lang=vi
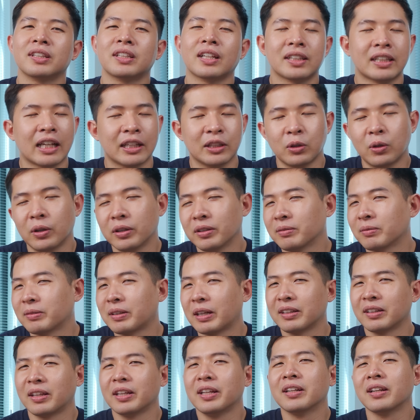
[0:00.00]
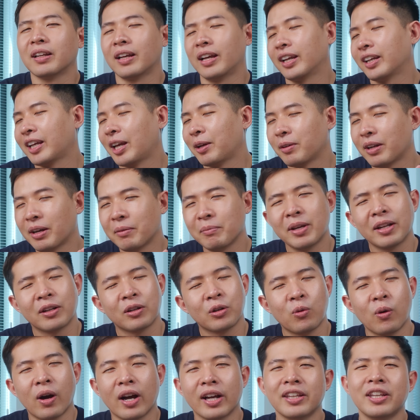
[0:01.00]
Chắc chắn rồi, cái tin này anh em đã biết
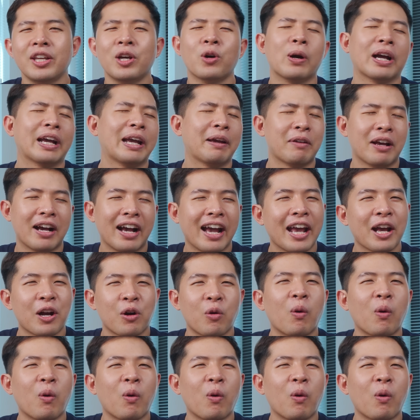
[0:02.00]
quá nhiều, anh em đã nghe